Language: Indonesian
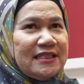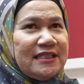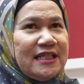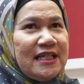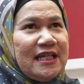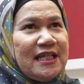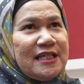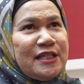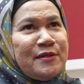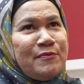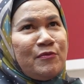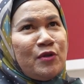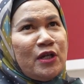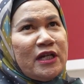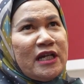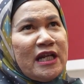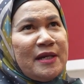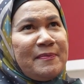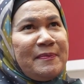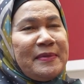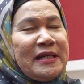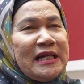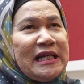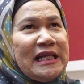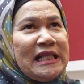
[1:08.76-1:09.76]
Jadi simpulan dari
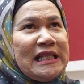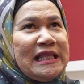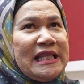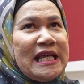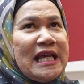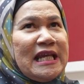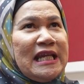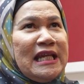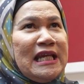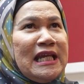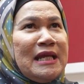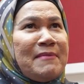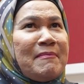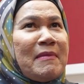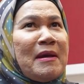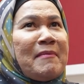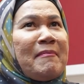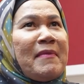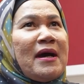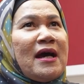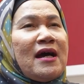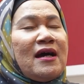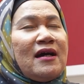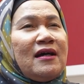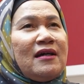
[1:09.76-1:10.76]
penelitian ini
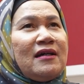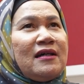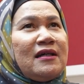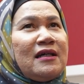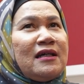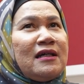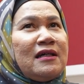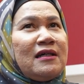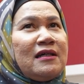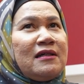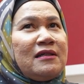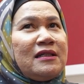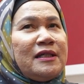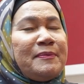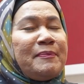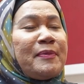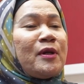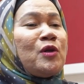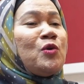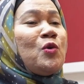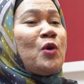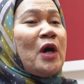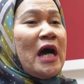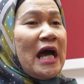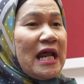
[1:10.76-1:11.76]
memang e,
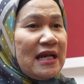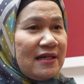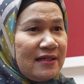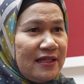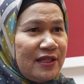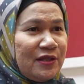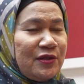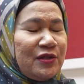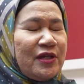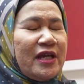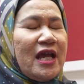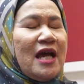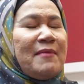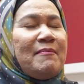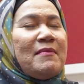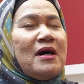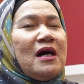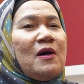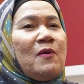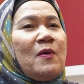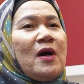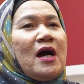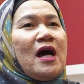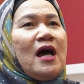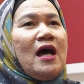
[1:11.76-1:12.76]
diperlukan gitu ya
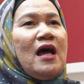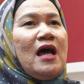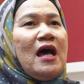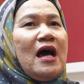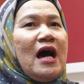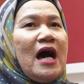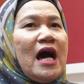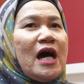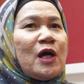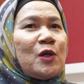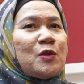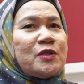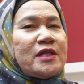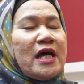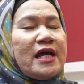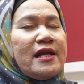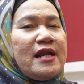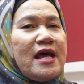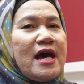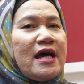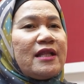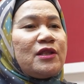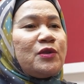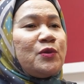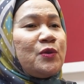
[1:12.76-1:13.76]
bahwa harus
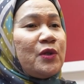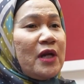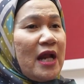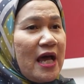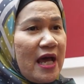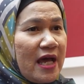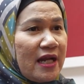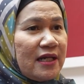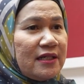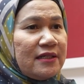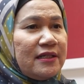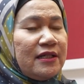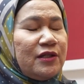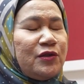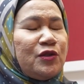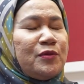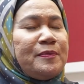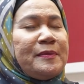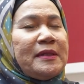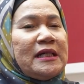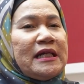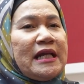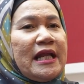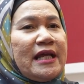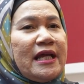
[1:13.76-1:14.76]
ada aturan gitu
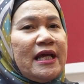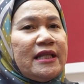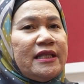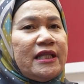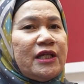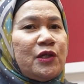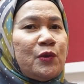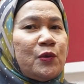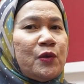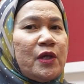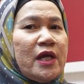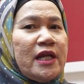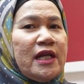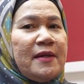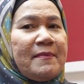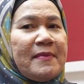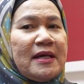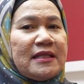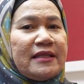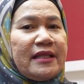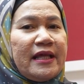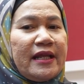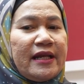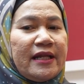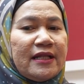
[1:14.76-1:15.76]
mengenai ganti kerugian
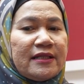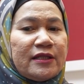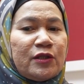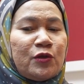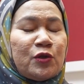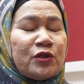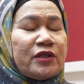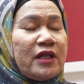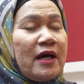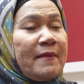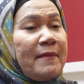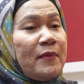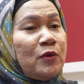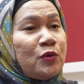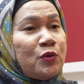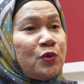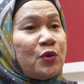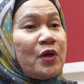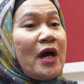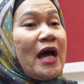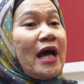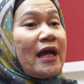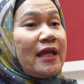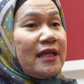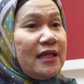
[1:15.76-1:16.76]
imaterial terutama
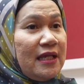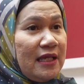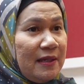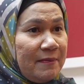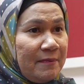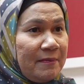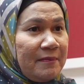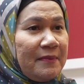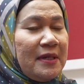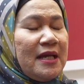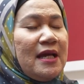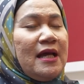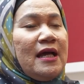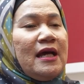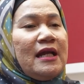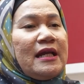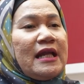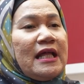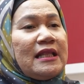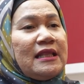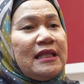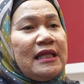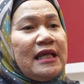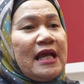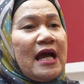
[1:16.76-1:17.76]
untuk hakim
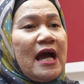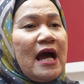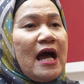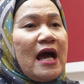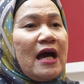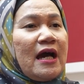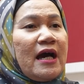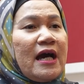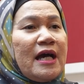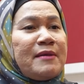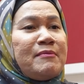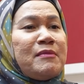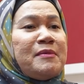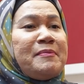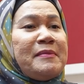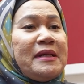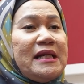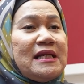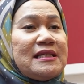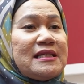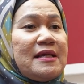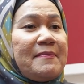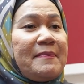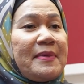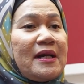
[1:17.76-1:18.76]
nanti yang akan
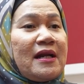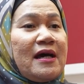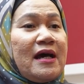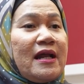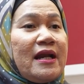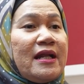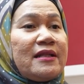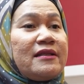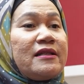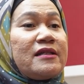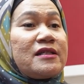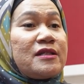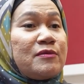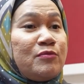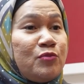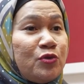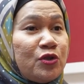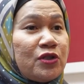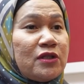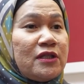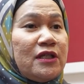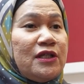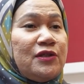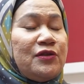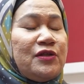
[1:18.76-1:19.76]
memeriksa perkara
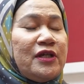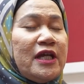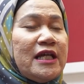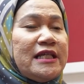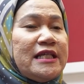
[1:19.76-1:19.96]
tersebut gitu ya.